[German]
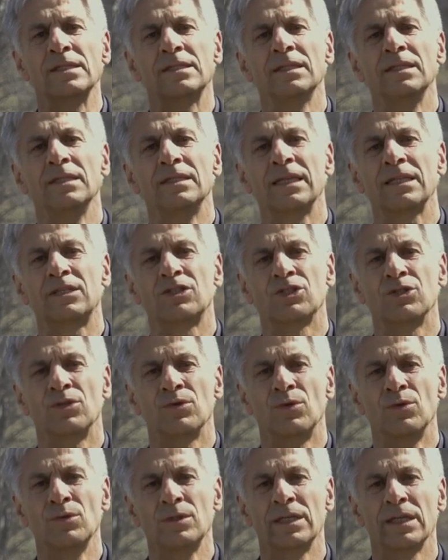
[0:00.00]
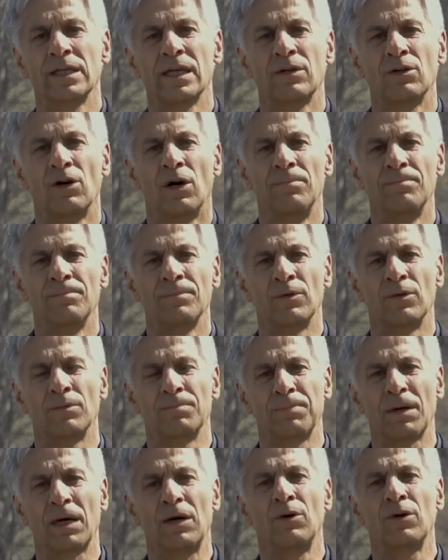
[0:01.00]
sind jetzt schon untergekommen
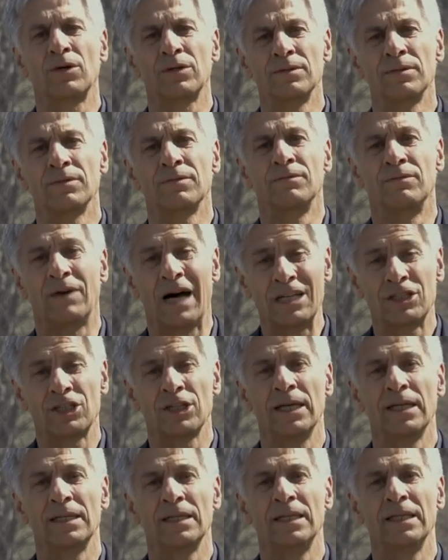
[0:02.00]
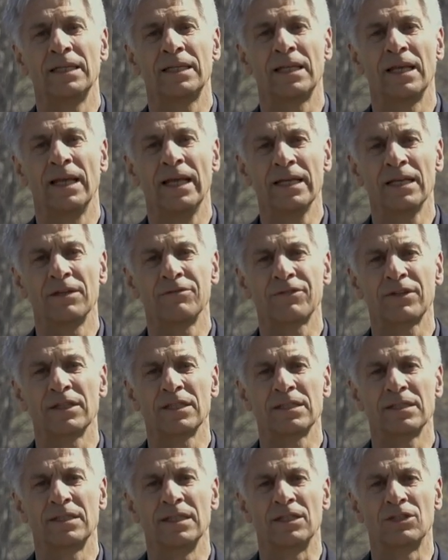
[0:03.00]
und brauchen wahrscheinlich
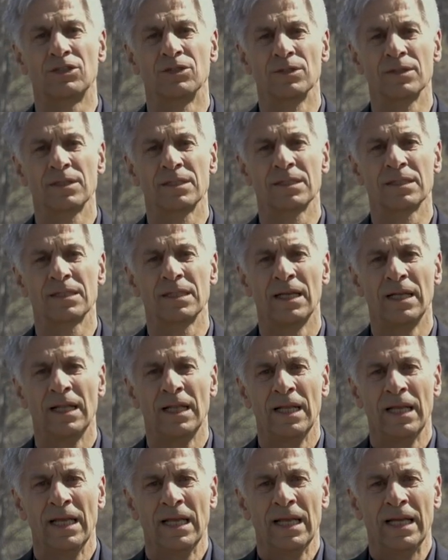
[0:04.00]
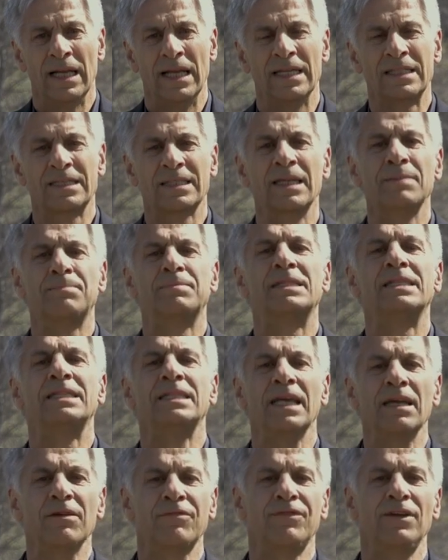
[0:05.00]
längerfristig Schutz. Es gibt
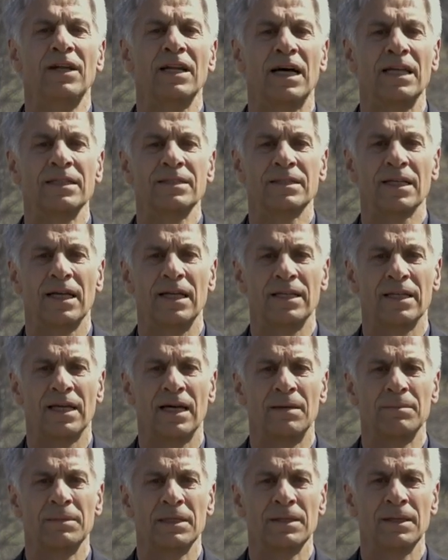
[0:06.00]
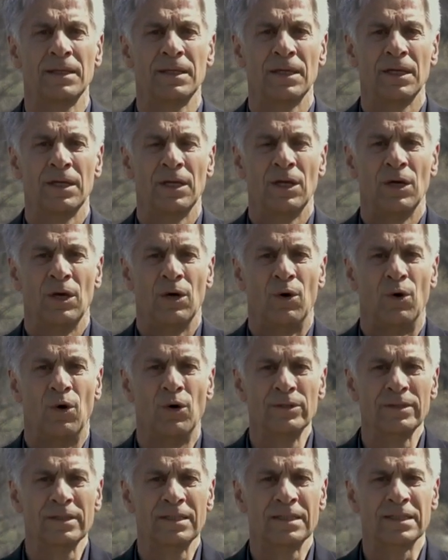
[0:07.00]
sehr viel Anteilnahme
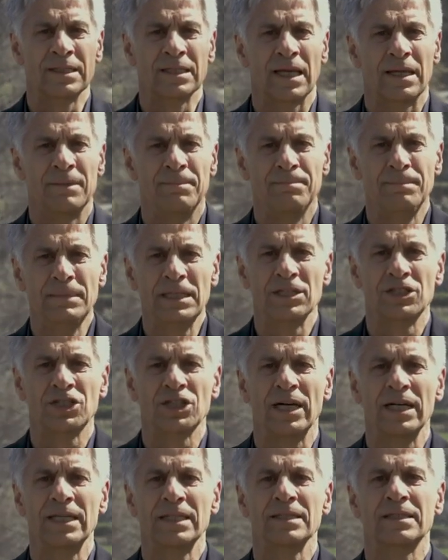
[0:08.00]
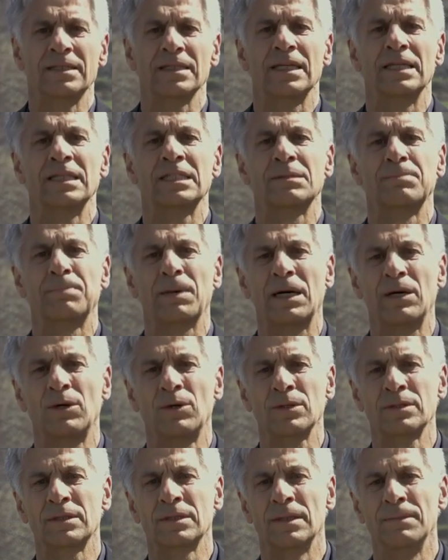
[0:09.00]
und mir scheint, es
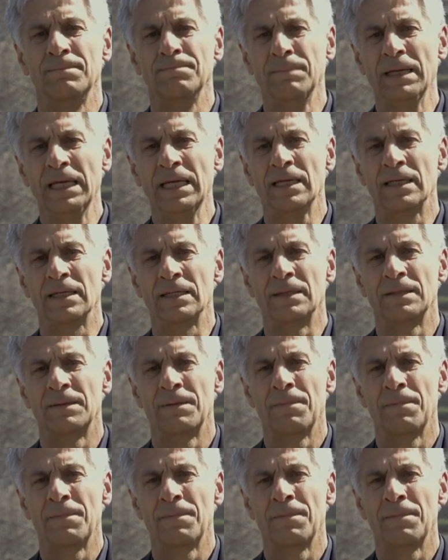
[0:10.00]
braucht mehr.